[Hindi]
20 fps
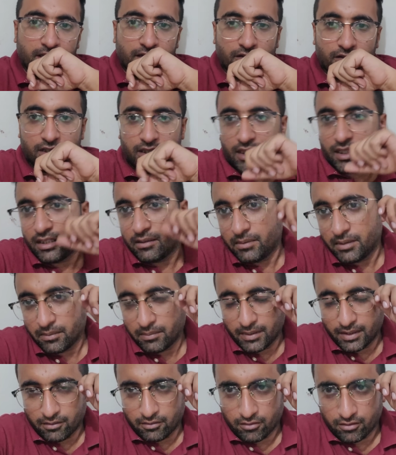पैराडोल खिलाए
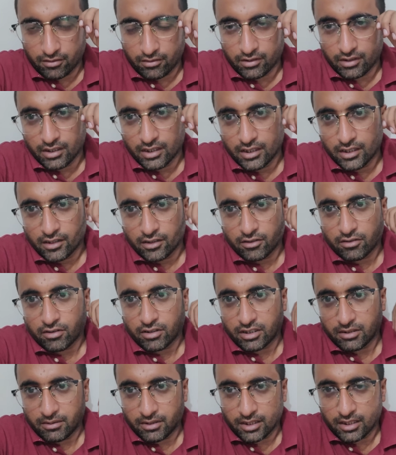अभी हमने उनको
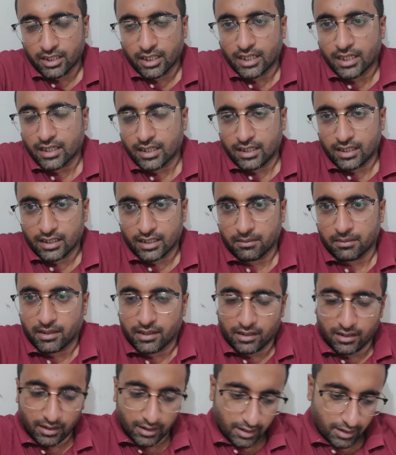थोड़ी सी खाना खिलाने
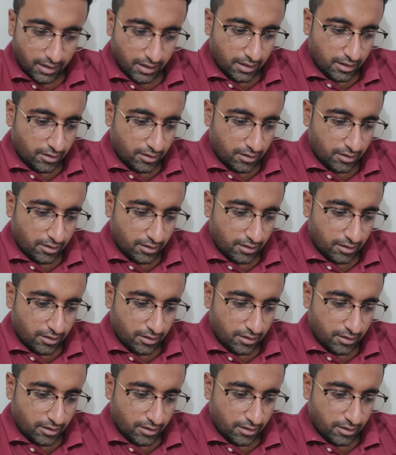के बाद